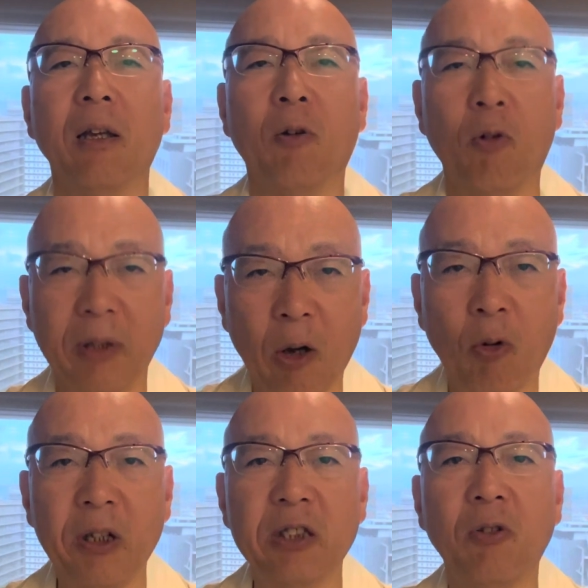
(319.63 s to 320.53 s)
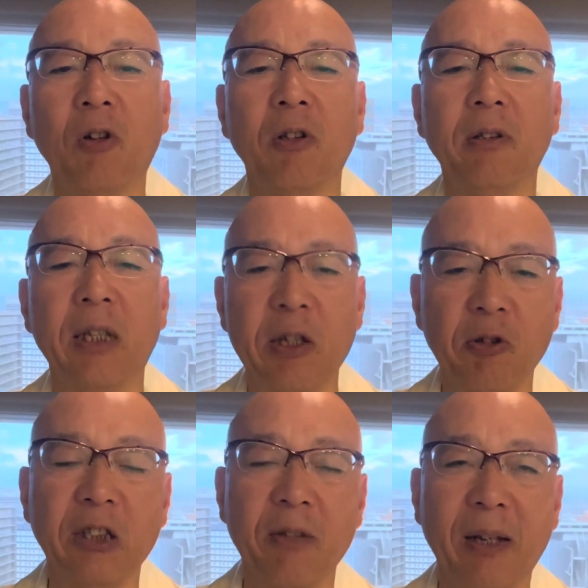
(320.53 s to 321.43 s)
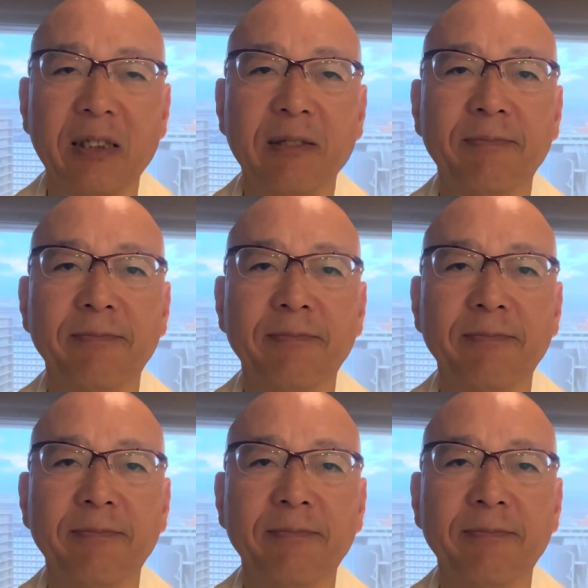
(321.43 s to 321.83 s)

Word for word: こんな法律を適用しています、